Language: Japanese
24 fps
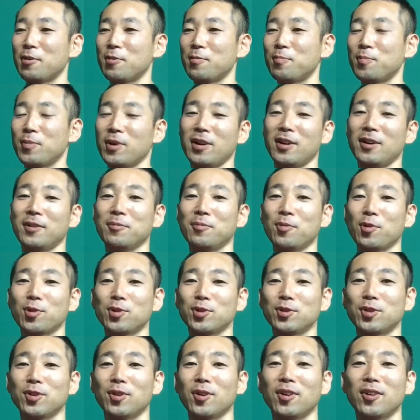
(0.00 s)
まあ
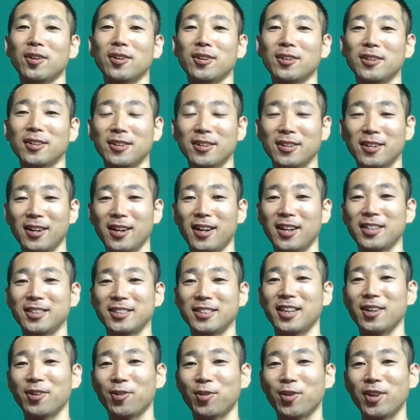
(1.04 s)
僕彼に
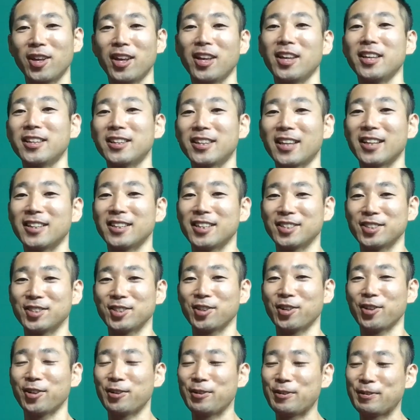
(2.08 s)
ねお礼言ったんですよ
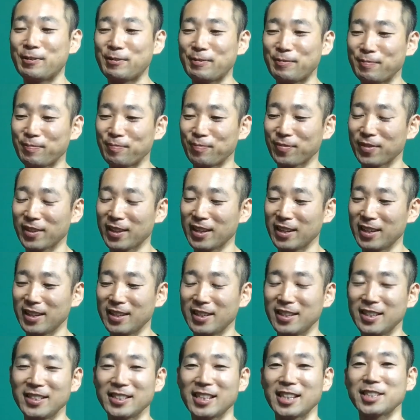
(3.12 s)

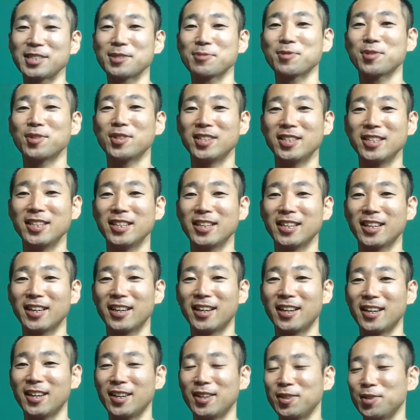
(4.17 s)
久しぶりに
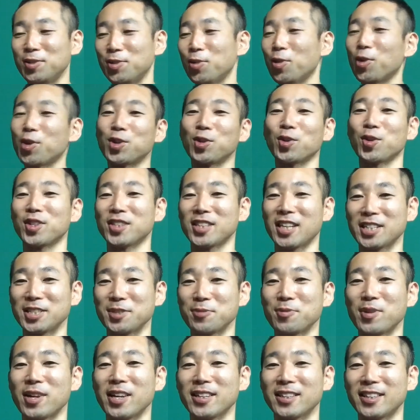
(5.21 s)
ドキドキさせて
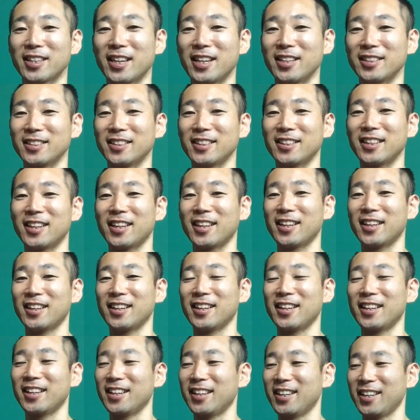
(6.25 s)
もらったって
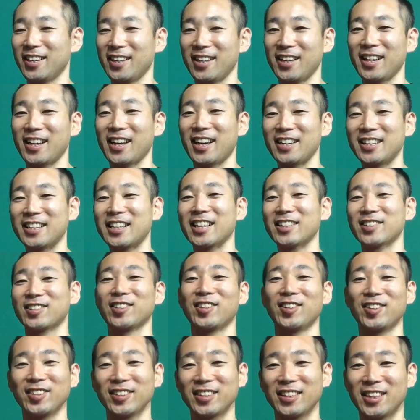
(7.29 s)
ありがとうっ
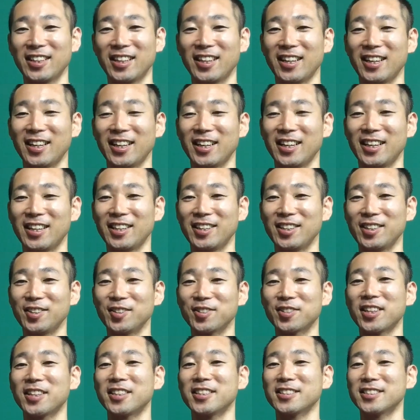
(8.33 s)
て
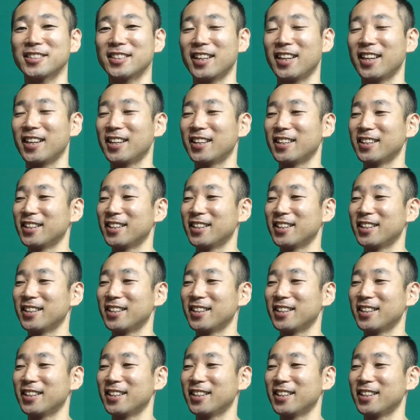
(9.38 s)
言ったんですね